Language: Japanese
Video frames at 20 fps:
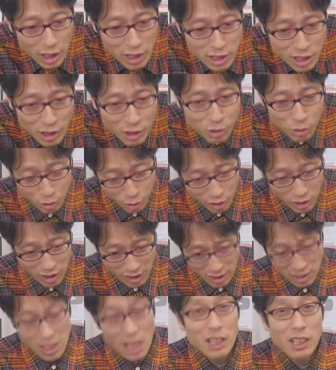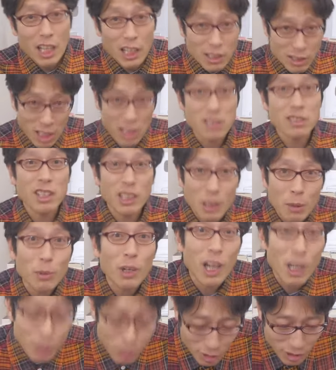いざという時に自衛隊に助けて
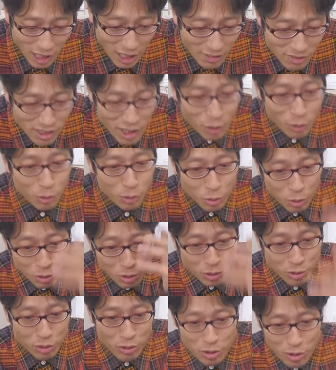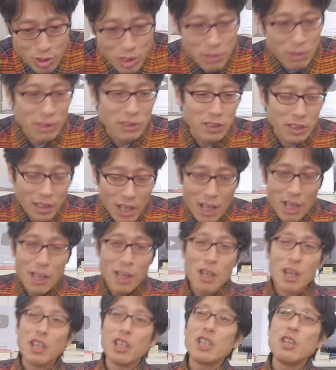もらう、なんだこのご都合主義はってね、
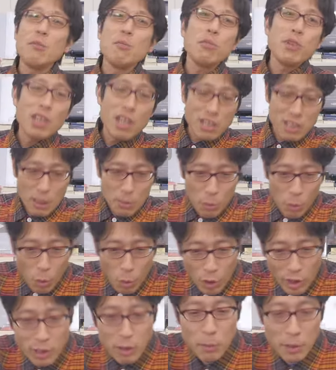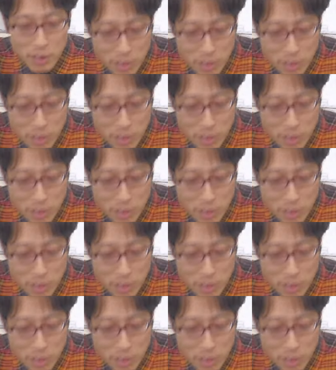金美玲さんも吠えて